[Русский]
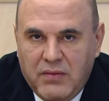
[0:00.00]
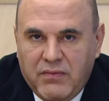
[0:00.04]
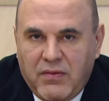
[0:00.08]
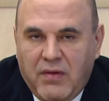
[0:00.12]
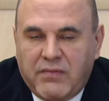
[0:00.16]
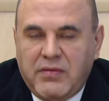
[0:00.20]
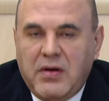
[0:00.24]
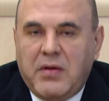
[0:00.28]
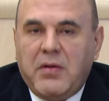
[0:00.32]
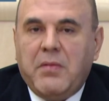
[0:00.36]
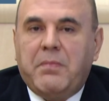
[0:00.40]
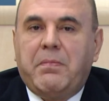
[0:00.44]

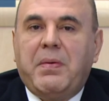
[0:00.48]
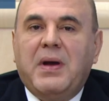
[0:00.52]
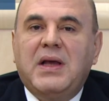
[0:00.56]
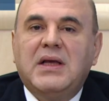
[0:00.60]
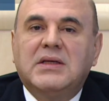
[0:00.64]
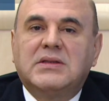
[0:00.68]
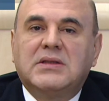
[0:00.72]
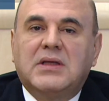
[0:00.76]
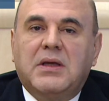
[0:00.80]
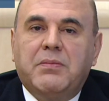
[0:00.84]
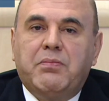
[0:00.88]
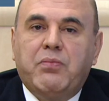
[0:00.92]
Во время
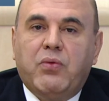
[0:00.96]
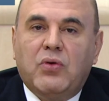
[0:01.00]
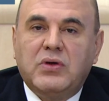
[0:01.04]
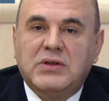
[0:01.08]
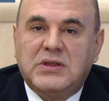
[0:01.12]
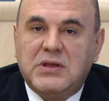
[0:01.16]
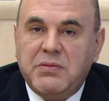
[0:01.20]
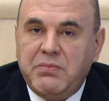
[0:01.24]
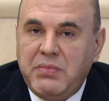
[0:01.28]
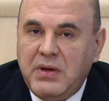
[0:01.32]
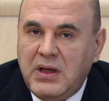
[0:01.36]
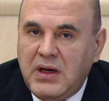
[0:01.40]
поездки по
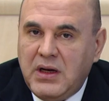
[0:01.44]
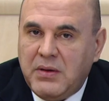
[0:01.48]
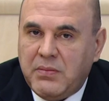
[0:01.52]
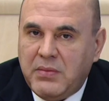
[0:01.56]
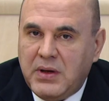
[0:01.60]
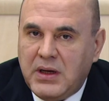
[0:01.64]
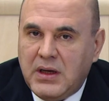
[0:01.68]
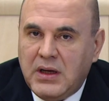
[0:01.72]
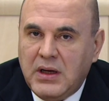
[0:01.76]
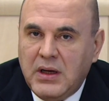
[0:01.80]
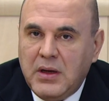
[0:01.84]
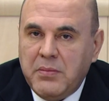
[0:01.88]
Сибири
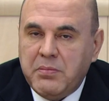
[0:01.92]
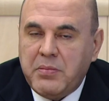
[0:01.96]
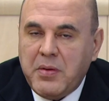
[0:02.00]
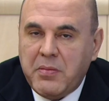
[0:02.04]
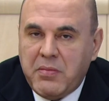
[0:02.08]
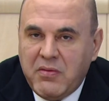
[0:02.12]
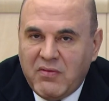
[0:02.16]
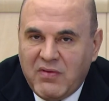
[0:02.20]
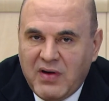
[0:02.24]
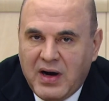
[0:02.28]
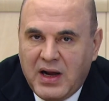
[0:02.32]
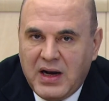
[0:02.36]
мы
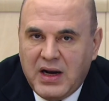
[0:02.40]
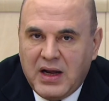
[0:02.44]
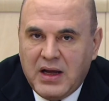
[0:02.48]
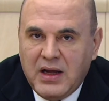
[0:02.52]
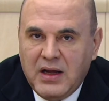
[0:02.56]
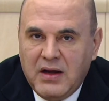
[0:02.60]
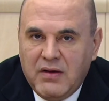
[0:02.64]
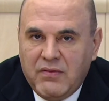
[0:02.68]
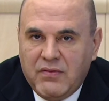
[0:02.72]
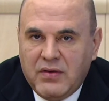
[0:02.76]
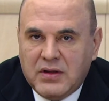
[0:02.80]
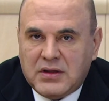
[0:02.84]
побывали
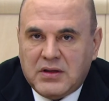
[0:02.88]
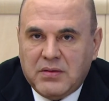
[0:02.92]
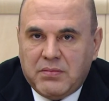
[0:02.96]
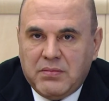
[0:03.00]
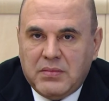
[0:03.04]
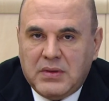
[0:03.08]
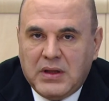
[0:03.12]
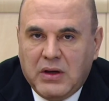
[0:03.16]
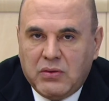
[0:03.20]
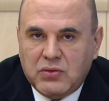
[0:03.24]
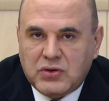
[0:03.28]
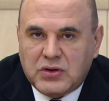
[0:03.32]
в
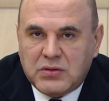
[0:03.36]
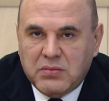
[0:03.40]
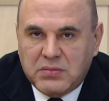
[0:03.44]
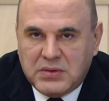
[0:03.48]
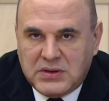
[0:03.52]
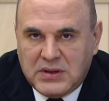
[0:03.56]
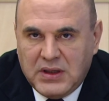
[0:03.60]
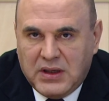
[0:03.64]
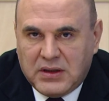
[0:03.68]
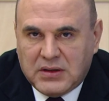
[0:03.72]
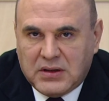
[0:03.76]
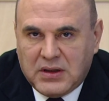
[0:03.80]
этом научном
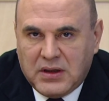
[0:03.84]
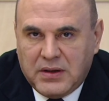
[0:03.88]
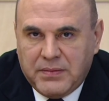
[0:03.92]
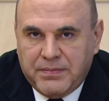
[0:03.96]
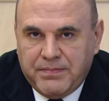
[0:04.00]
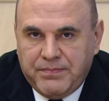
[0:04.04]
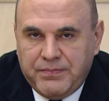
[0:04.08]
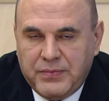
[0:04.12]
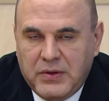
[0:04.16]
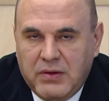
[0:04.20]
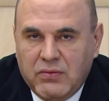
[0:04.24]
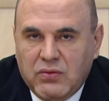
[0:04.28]
центре.
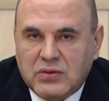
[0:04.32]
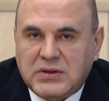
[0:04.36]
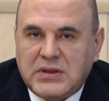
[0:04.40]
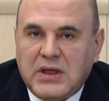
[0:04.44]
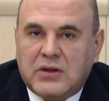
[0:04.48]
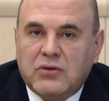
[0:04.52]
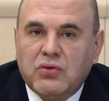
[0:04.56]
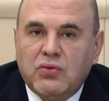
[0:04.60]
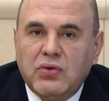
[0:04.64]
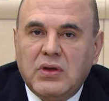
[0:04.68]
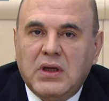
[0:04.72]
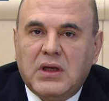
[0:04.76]
Его
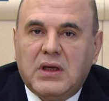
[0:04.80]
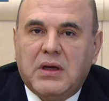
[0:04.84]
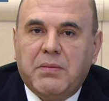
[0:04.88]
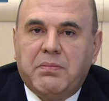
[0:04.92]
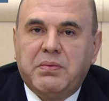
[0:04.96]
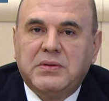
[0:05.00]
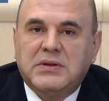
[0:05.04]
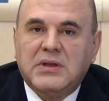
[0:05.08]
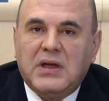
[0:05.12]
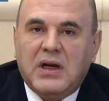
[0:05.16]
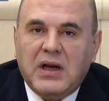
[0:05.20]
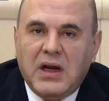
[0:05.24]
сотрудники
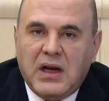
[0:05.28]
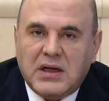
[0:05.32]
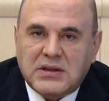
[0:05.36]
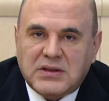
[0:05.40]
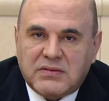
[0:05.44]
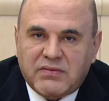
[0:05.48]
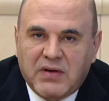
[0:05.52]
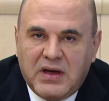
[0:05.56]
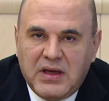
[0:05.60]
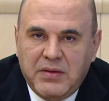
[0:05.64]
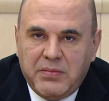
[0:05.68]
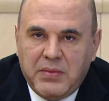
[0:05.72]

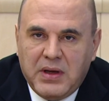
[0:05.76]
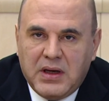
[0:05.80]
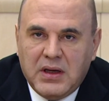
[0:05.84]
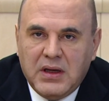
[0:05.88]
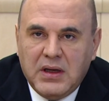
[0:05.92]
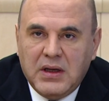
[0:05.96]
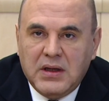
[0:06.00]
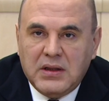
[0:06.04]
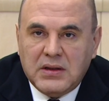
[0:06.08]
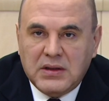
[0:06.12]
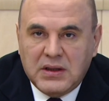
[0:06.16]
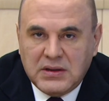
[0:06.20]
поделились
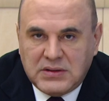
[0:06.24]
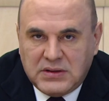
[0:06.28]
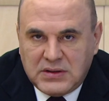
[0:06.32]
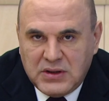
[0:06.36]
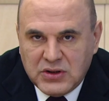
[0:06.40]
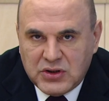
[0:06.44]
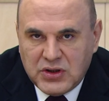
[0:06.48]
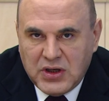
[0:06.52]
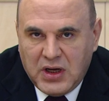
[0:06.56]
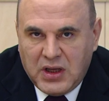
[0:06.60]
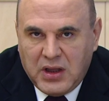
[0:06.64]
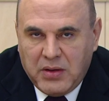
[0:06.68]
своими
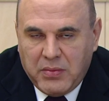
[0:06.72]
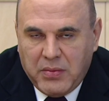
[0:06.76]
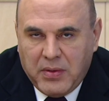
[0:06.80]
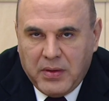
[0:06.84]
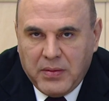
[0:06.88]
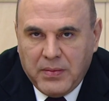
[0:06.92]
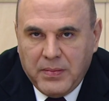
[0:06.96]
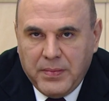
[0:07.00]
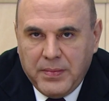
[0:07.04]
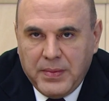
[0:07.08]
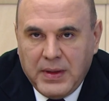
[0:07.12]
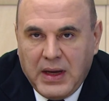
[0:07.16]

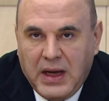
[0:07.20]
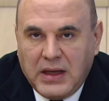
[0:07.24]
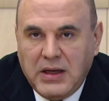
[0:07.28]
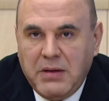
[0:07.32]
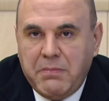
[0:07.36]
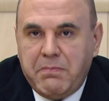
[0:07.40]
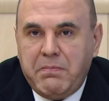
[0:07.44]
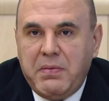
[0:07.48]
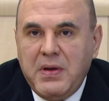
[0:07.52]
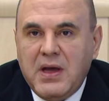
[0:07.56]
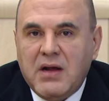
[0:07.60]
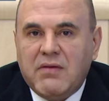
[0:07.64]
достижениями.
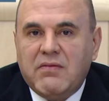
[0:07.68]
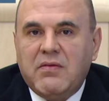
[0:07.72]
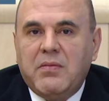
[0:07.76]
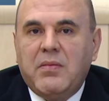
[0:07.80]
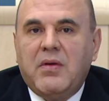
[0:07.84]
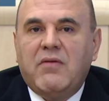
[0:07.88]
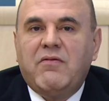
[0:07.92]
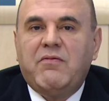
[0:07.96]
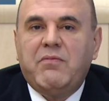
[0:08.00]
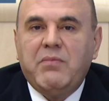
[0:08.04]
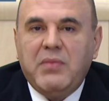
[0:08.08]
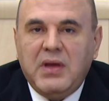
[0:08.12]
Они
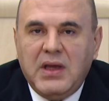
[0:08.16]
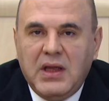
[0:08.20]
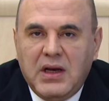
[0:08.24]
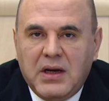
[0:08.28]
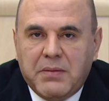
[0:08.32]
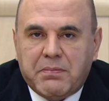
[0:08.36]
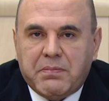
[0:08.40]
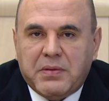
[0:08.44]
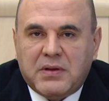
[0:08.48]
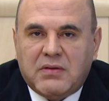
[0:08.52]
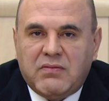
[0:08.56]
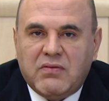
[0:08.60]
первыми в
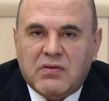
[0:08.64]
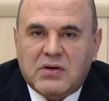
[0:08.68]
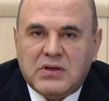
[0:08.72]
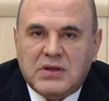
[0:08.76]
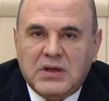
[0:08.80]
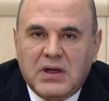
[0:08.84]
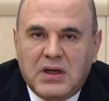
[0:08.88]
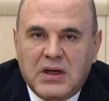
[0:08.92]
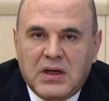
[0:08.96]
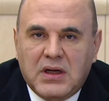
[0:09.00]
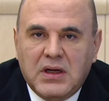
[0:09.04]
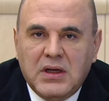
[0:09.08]
мире
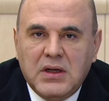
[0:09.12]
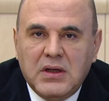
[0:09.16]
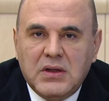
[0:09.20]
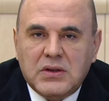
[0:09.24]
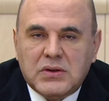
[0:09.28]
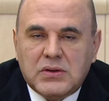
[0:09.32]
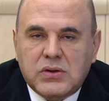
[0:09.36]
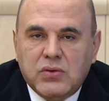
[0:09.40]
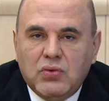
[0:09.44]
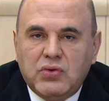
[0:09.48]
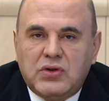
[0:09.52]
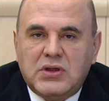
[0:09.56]
подтвердили
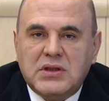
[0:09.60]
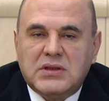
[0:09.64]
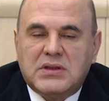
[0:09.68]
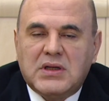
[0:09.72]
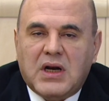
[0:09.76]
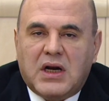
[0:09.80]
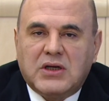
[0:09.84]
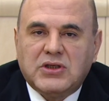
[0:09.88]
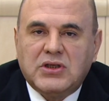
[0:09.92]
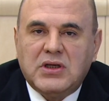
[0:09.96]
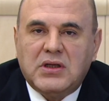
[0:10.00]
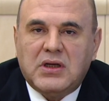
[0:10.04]
случай
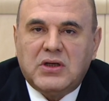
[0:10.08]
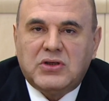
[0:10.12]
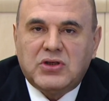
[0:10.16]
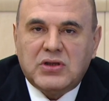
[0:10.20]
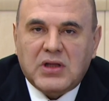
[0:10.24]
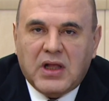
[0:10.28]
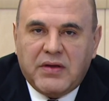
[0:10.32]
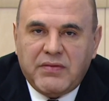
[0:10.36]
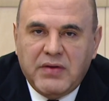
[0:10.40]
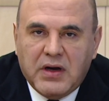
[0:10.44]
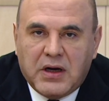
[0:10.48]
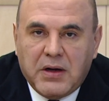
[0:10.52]
заражения
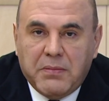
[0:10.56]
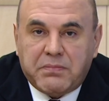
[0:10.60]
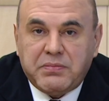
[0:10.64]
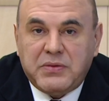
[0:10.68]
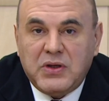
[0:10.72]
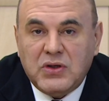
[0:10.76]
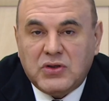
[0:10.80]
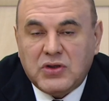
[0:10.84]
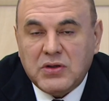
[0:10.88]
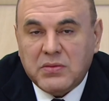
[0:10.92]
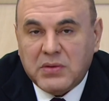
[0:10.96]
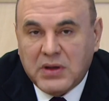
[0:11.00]
человека
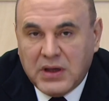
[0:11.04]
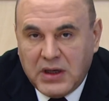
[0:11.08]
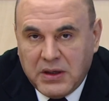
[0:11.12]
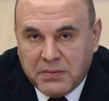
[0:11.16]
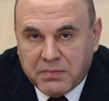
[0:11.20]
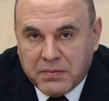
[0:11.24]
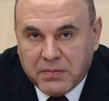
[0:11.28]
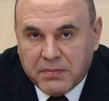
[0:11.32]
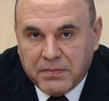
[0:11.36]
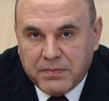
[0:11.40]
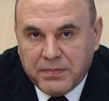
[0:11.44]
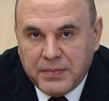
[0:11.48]
птичьим
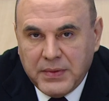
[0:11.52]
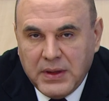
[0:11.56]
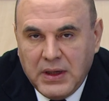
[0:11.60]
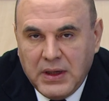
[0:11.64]
гриппом.